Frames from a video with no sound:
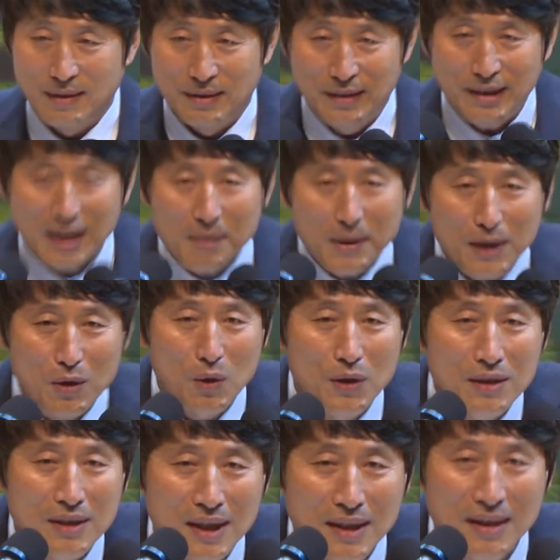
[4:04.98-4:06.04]
이게 바로
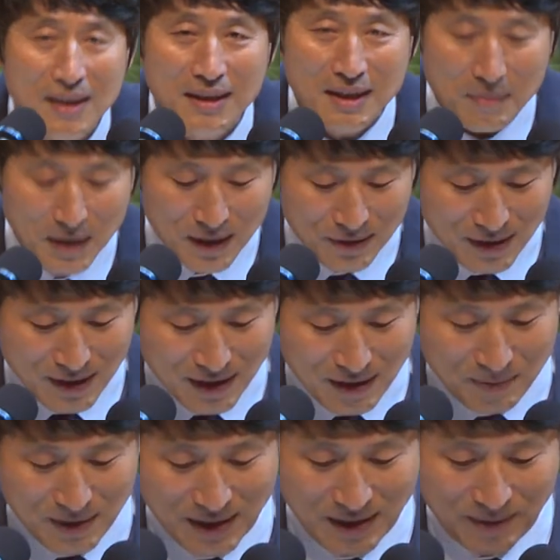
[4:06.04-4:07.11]
온가인의 힘이라
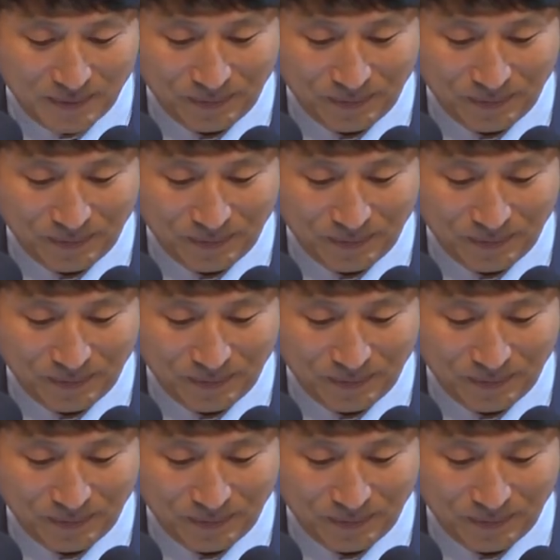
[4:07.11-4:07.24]
생각합니다.